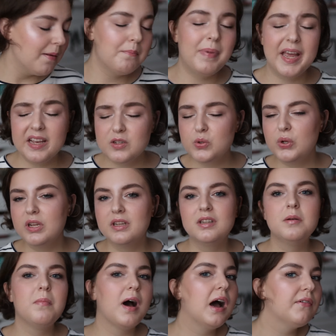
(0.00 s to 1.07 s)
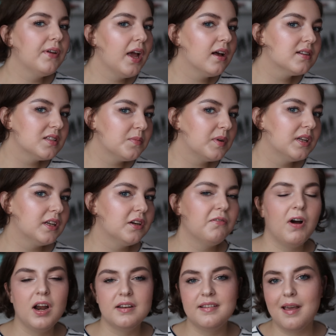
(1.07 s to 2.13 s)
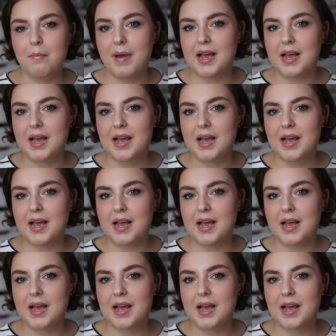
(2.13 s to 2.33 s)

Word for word: Beyaz olanında mavi yansımaları var diye